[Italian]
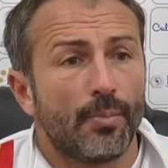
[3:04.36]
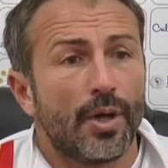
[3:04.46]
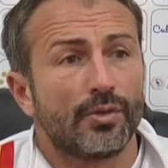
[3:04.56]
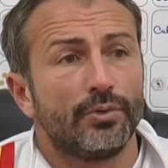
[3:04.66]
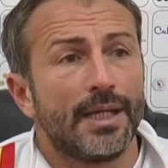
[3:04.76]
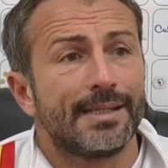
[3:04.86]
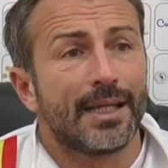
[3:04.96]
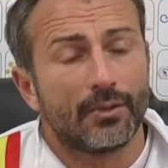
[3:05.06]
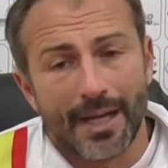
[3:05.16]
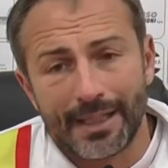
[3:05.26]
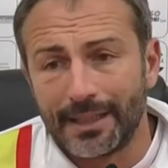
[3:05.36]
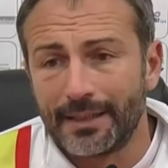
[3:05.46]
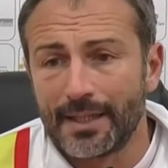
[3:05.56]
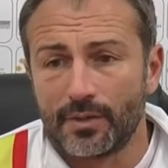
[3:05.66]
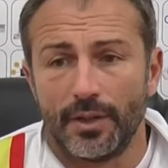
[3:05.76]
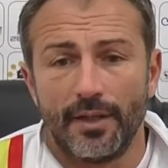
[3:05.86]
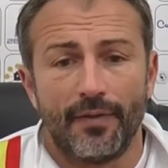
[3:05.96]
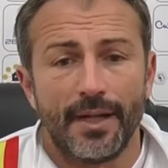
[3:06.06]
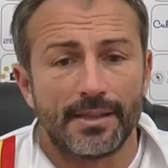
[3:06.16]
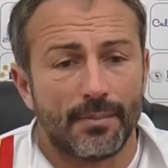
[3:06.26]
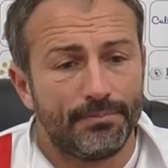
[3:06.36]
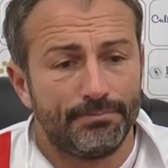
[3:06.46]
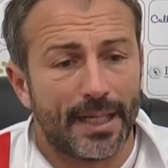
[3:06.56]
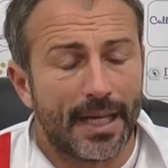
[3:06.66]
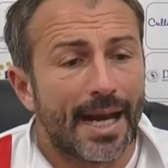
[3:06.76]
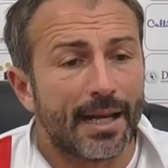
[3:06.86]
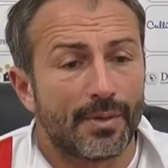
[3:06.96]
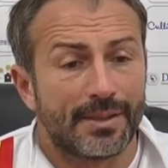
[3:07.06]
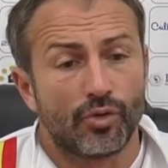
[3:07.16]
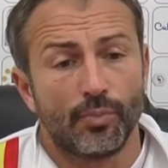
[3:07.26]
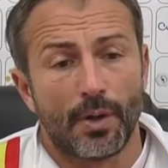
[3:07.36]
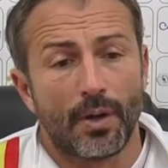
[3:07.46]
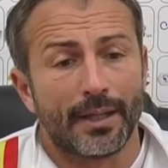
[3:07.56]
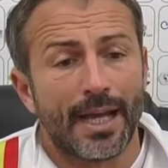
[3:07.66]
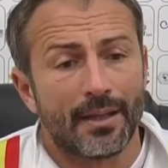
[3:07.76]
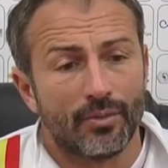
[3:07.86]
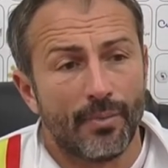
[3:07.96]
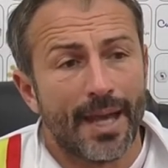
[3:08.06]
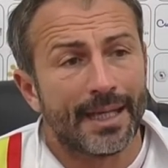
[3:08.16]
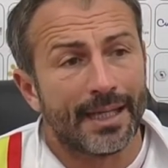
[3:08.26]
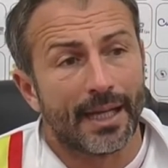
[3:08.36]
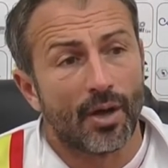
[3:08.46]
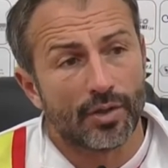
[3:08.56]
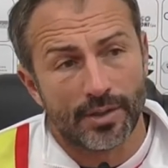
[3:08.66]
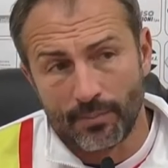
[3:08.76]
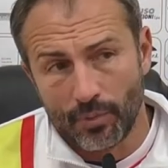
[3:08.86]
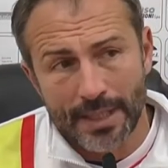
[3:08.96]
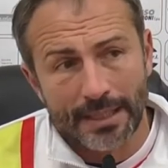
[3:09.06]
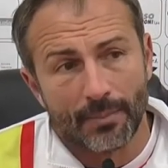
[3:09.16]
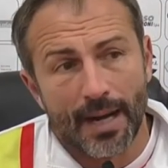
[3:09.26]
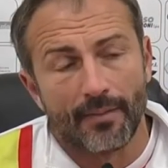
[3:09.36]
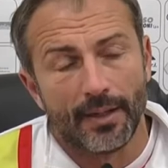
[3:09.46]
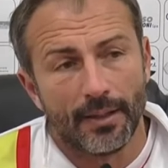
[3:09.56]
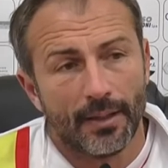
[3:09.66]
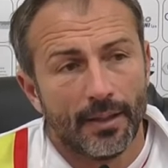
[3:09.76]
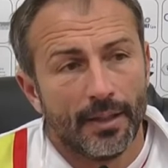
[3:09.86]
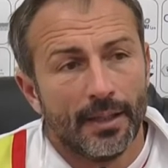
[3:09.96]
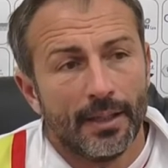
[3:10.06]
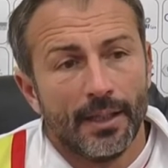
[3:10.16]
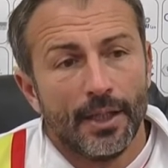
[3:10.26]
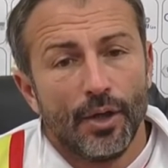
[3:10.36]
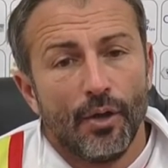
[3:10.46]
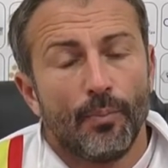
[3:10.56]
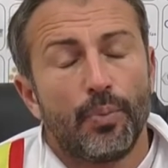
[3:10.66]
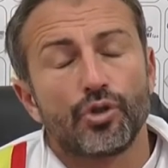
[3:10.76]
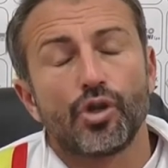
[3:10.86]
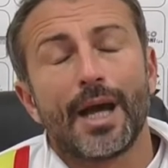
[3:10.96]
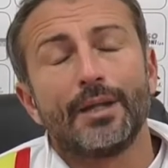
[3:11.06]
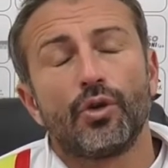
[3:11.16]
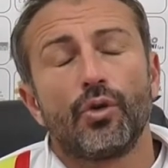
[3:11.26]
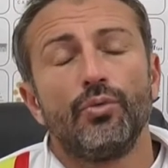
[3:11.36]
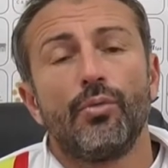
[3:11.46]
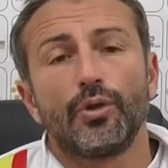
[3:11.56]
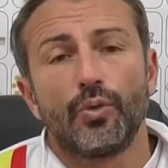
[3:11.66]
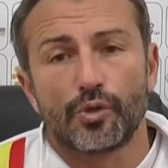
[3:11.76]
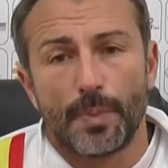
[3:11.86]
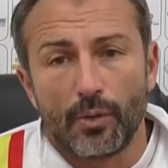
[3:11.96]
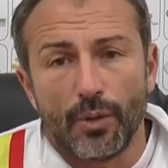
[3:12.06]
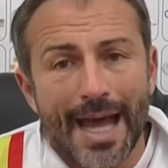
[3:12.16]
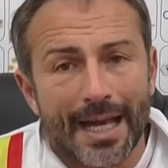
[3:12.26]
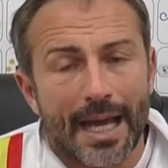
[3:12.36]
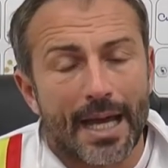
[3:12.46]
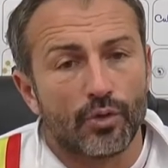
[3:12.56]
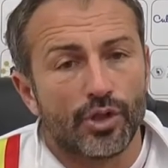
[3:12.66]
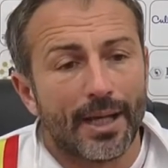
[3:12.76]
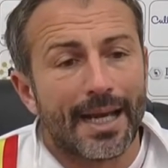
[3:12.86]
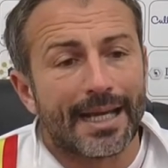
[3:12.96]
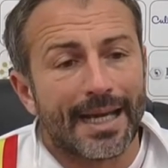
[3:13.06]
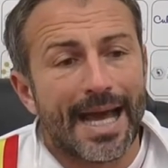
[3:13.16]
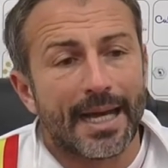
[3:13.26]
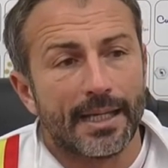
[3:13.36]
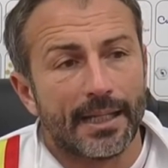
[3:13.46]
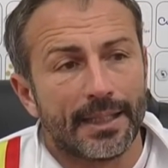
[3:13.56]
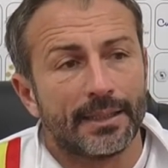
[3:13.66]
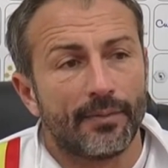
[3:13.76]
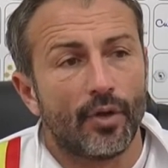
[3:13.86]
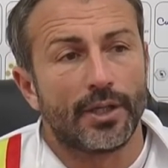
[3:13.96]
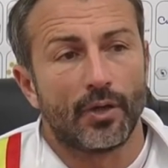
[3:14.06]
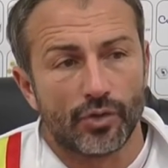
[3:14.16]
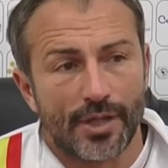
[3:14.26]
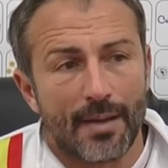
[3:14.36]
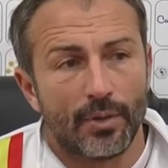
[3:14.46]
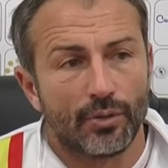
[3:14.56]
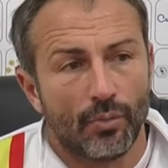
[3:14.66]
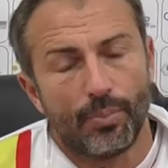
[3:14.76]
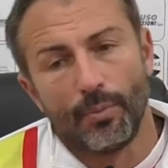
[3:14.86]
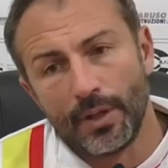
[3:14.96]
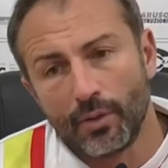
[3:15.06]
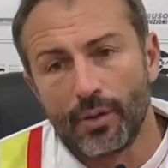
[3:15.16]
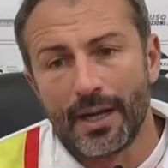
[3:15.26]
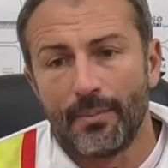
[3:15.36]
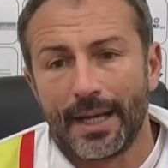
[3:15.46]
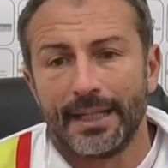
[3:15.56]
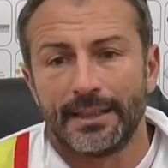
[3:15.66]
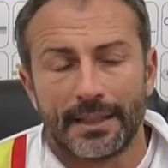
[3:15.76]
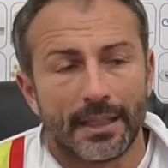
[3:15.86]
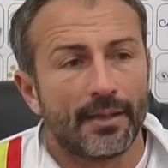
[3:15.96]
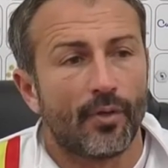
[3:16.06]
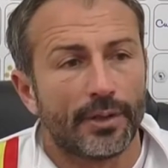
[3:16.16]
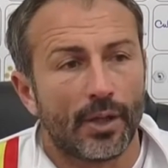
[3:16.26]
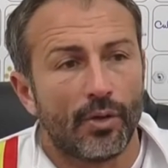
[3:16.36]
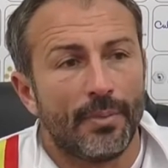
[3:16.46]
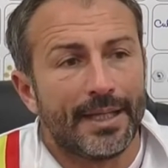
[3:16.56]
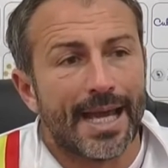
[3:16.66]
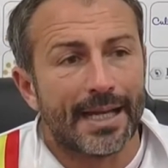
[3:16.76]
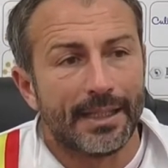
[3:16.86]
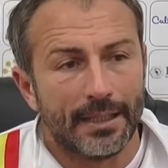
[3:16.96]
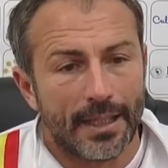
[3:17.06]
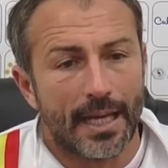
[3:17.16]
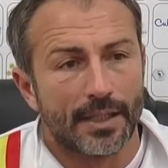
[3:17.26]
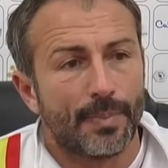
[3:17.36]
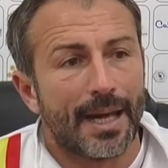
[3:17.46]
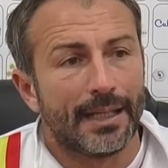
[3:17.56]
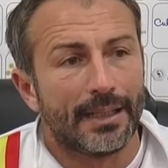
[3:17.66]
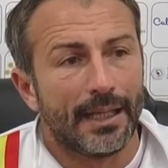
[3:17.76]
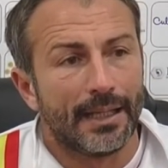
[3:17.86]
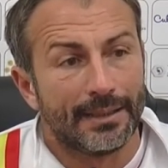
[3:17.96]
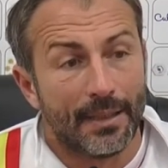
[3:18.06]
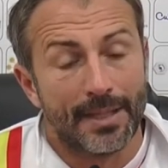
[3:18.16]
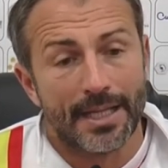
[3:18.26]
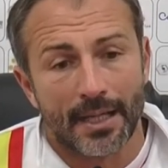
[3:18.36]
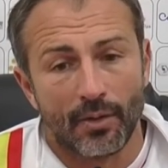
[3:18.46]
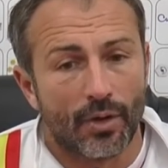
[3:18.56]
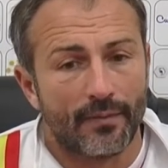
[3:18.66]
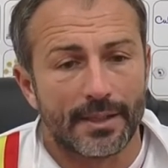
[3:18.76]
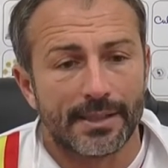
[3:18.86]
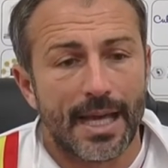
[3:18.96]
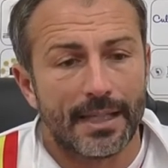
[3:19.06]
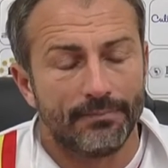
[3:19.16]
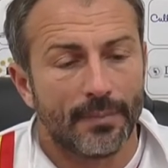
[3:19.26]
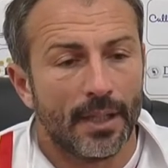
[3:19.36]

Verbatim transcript: può essere utilizzato anche da terzo di difesa per creare queste superiorità numeriche che oggi siamo stati bravi a pur giocando con un modulo speculare a riuscirle a creare tante volte con Sabato, un po' meno con Gambaretti, tante volte con i mediani alle spalle dei, dei mediani loro avversari